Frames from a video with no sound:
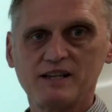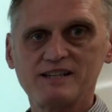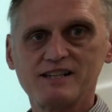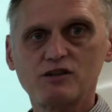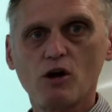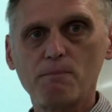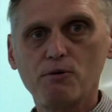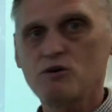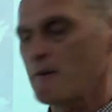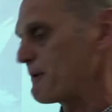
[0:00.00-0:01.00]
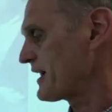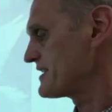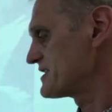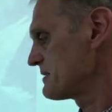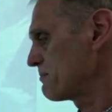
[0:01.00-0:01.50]
Et c'est un peu le
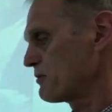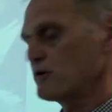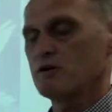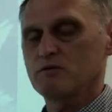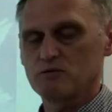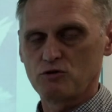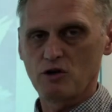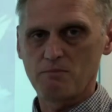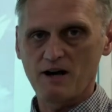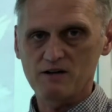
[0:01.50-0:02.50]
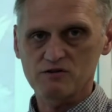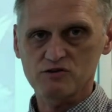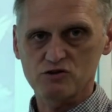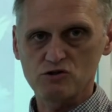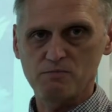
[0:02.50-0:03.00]
principe de
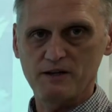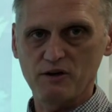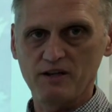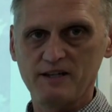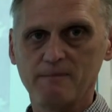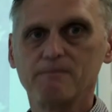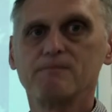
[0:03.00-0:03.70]
base du PEI.